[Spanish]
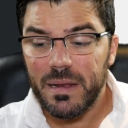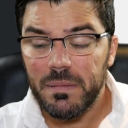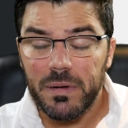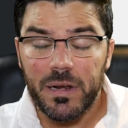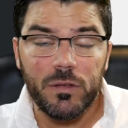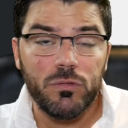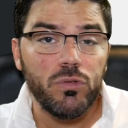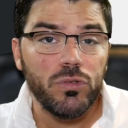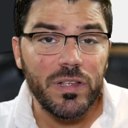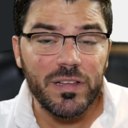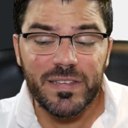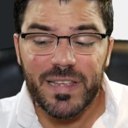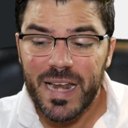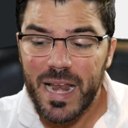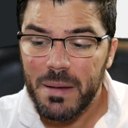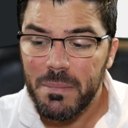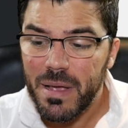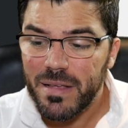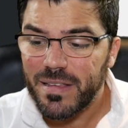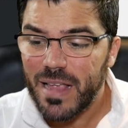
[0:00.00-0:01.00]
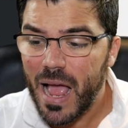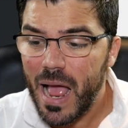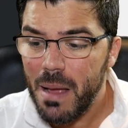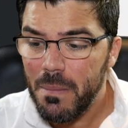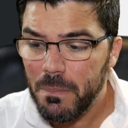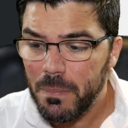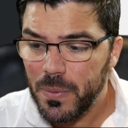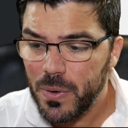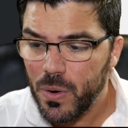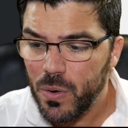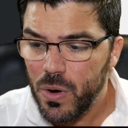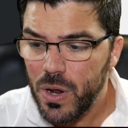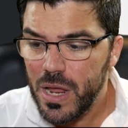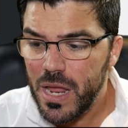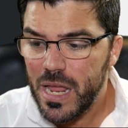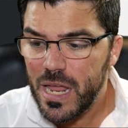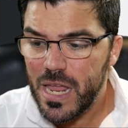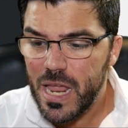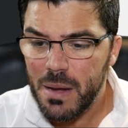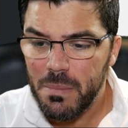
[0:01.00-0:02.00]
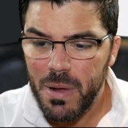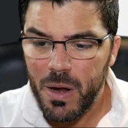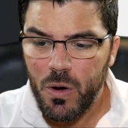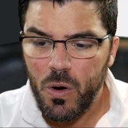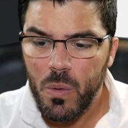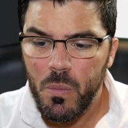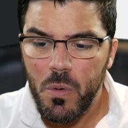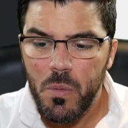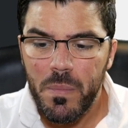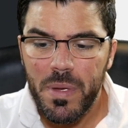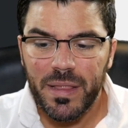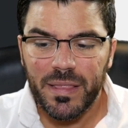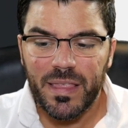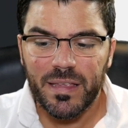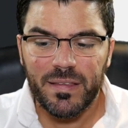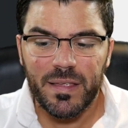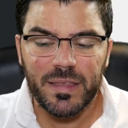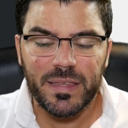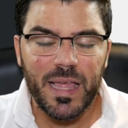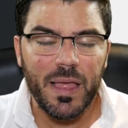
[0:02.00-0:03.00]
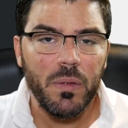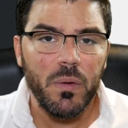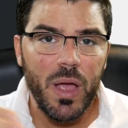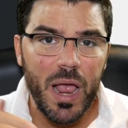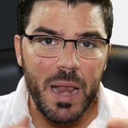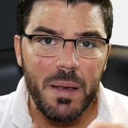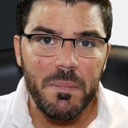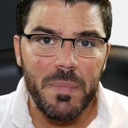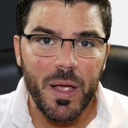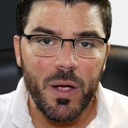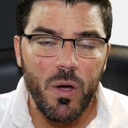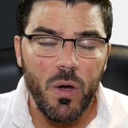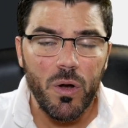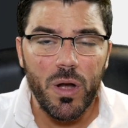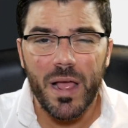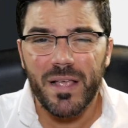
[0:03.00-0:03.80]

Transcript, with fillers: resulta ser el más amplio y el más comúnmente aceptado, el mejor.